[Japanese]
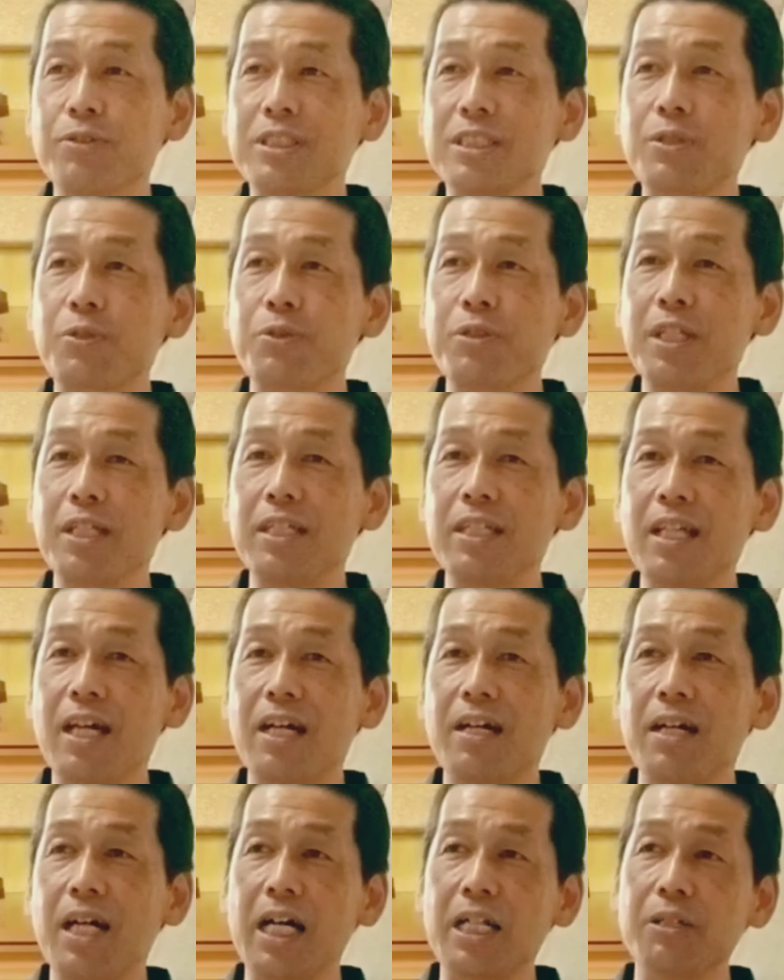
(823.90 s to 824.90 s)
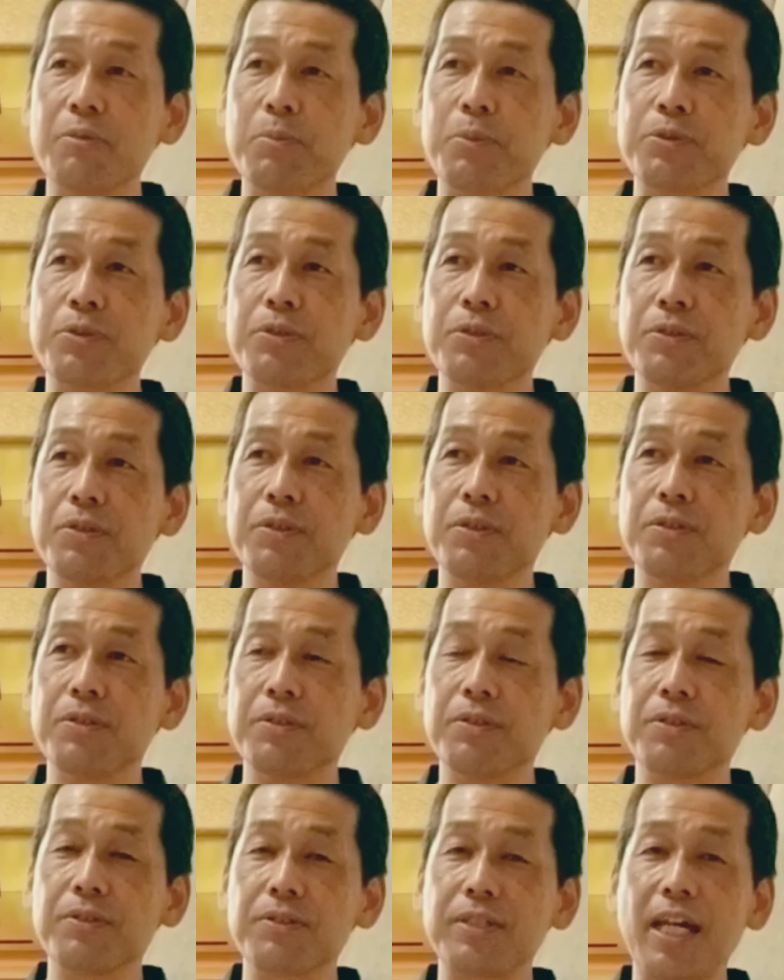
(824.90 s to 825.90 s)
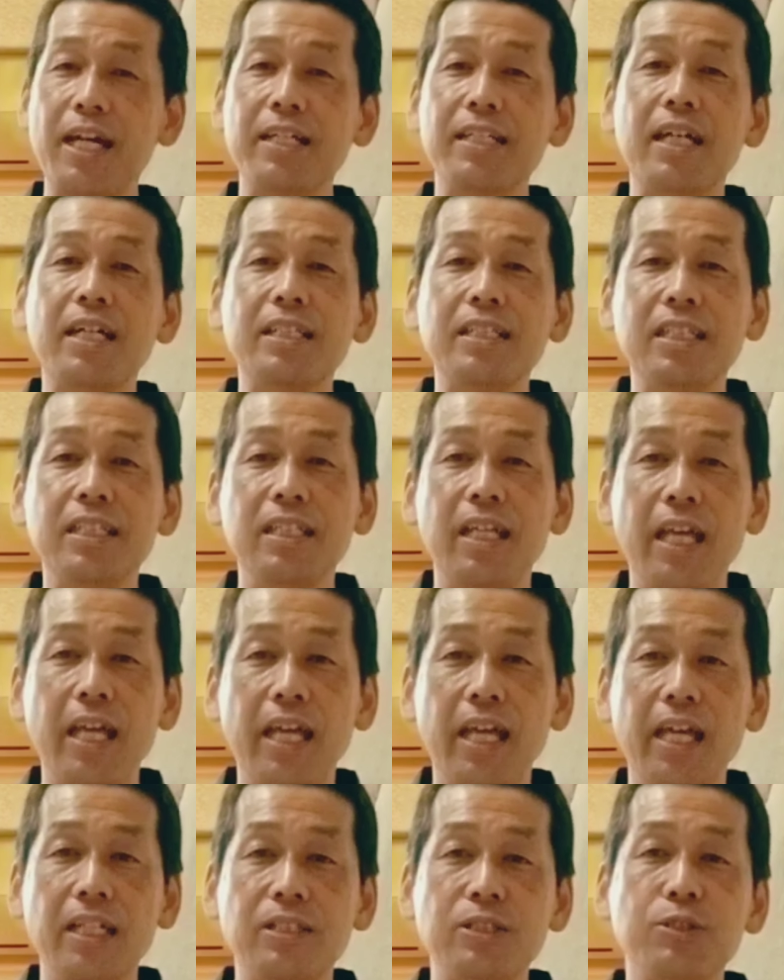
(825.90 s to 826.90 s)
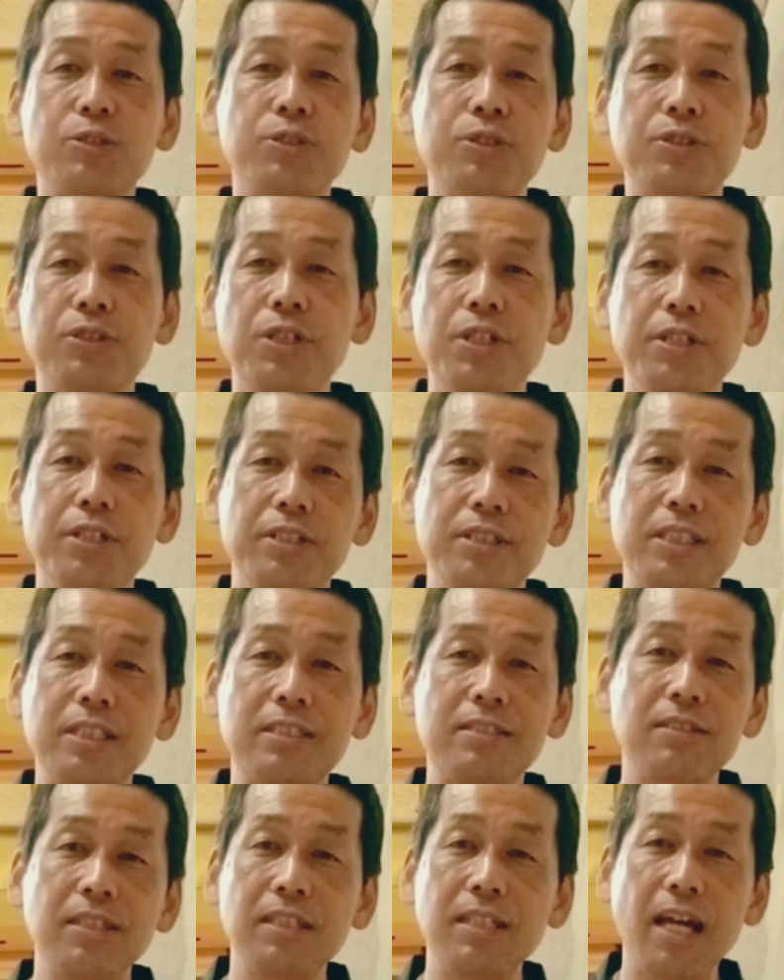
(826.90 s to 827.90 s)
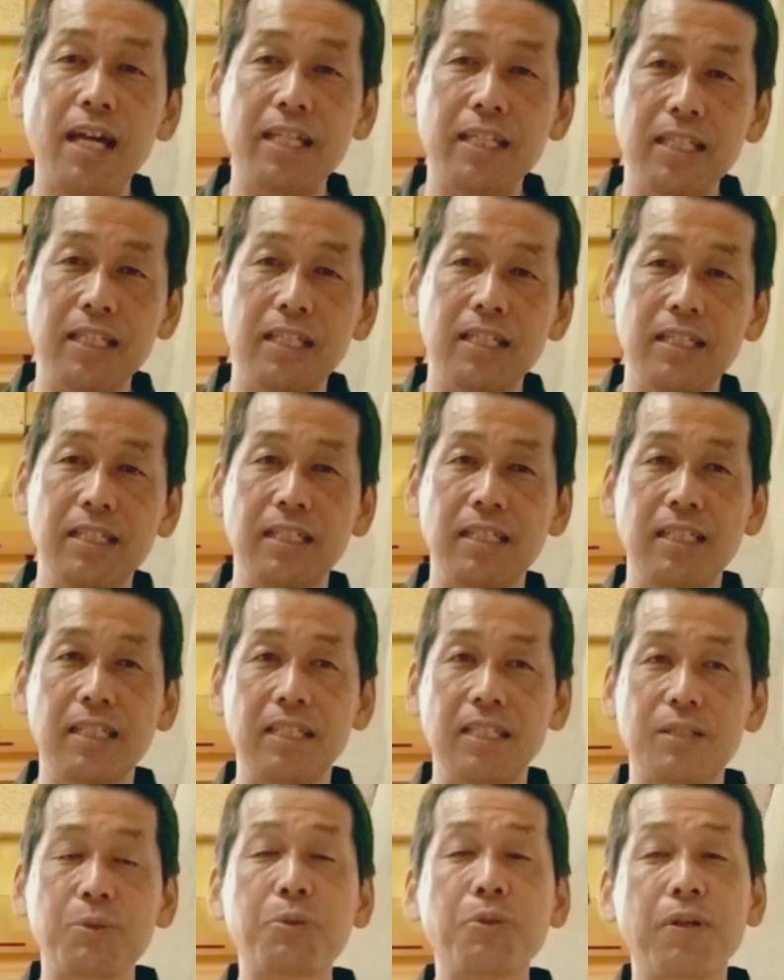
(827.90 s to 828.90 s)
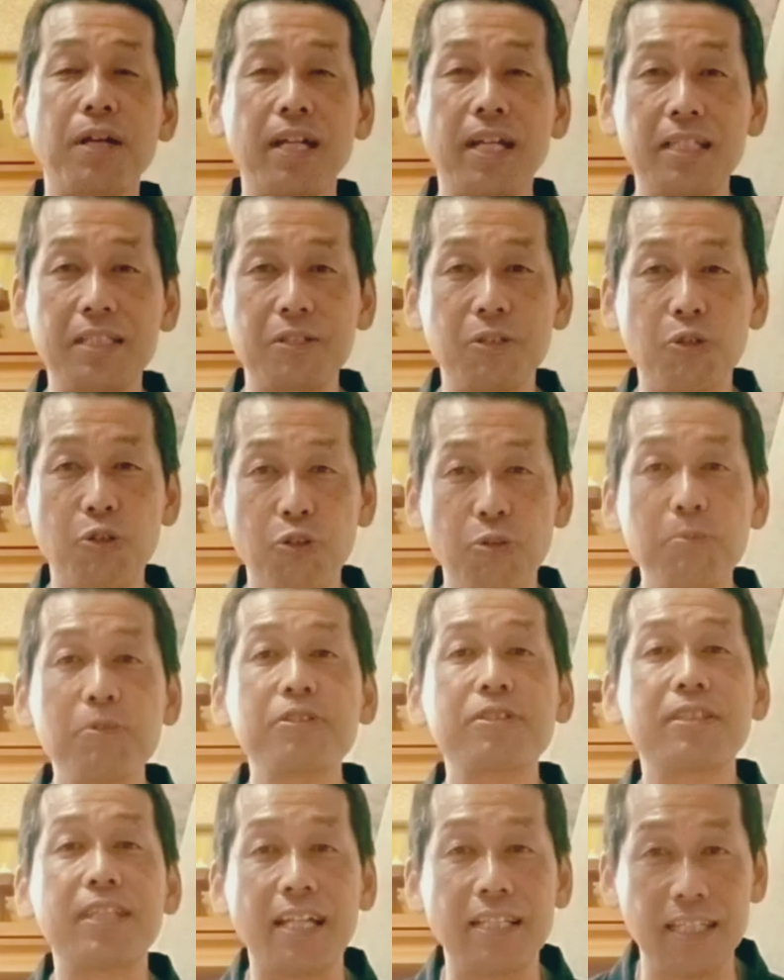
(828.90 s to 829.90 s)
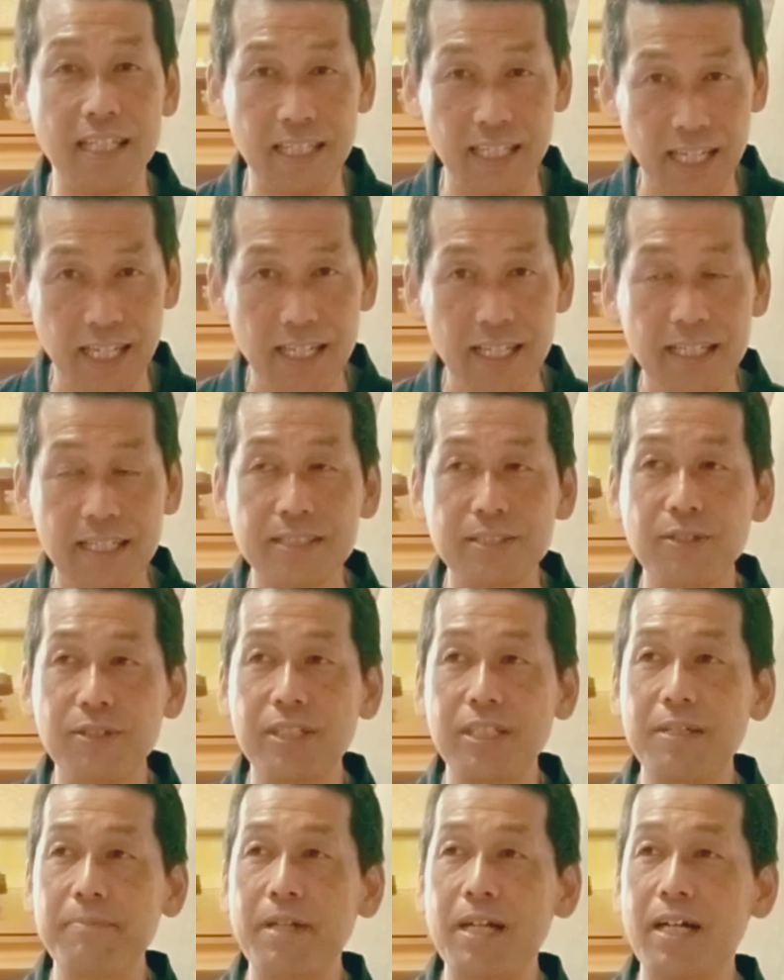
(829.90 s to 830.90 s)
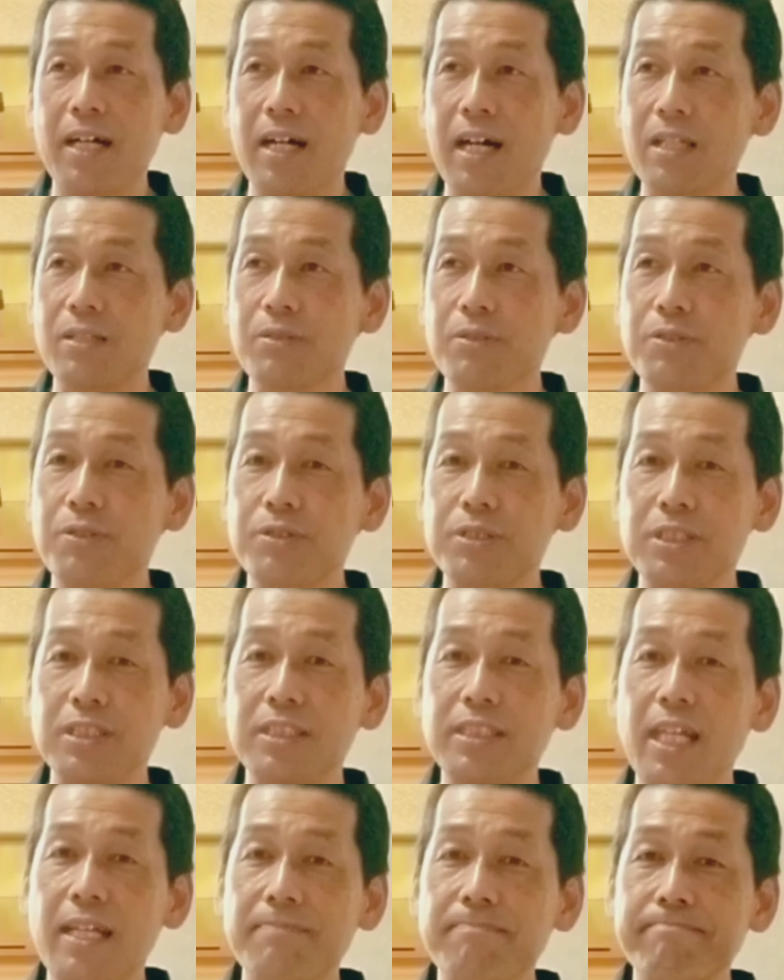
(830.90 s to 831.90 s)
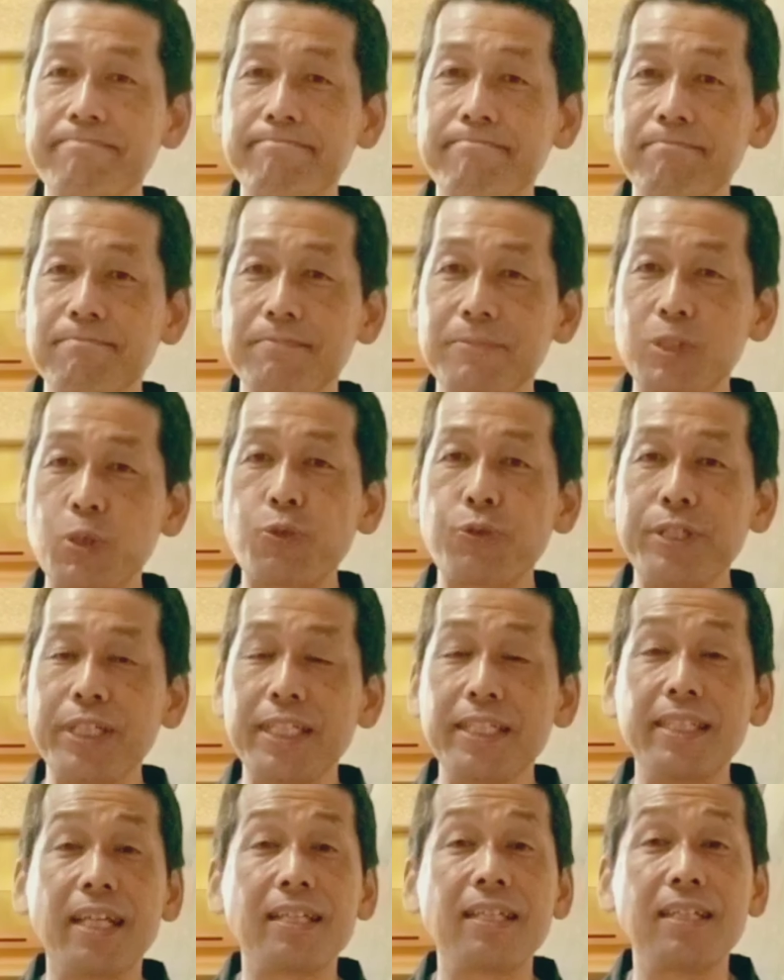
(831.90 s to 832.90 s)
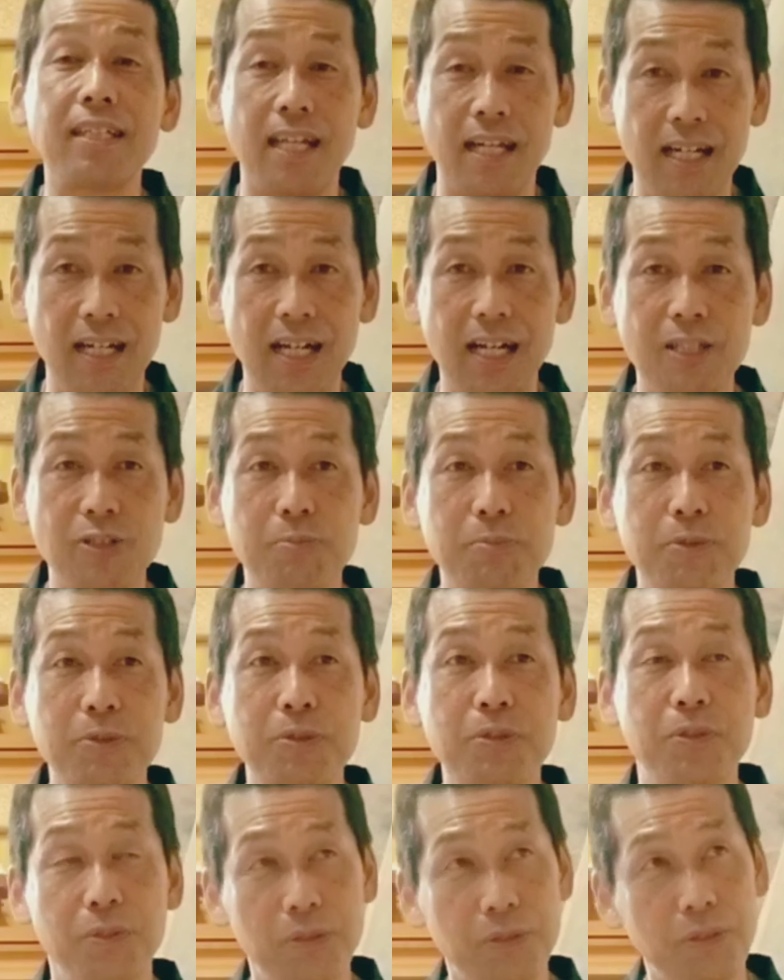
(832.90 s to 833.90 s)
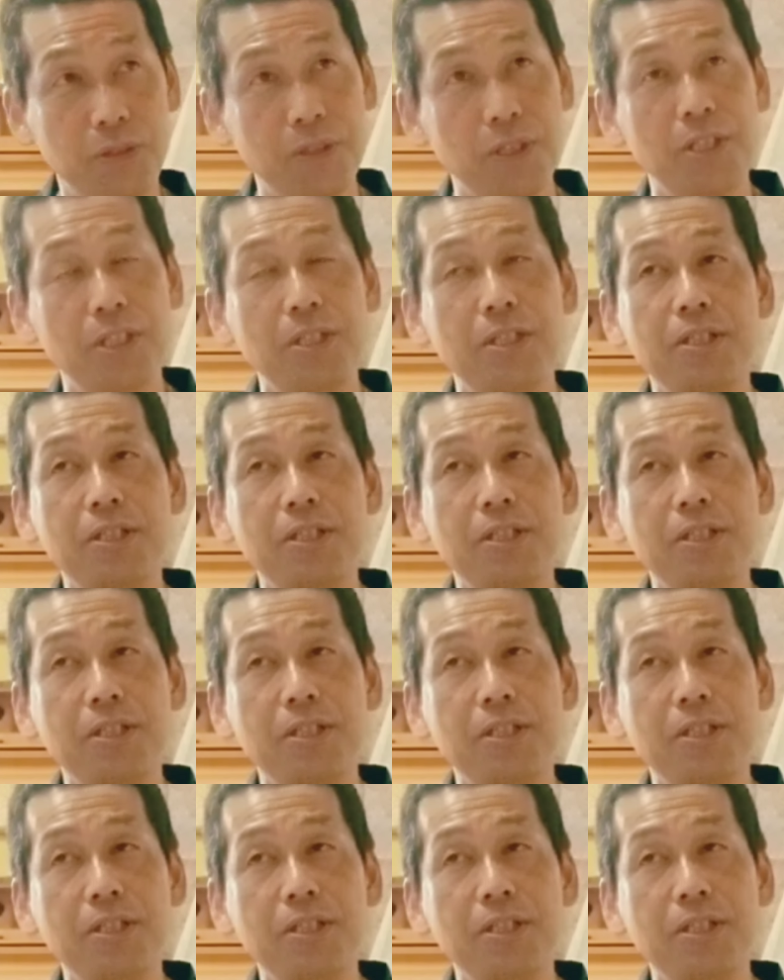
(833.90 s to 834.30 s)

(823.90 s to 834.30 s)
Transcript: 人工的なものを体内に、注入しすぎないことかなと思ったんでね、それでまあ、自然食品的なものを、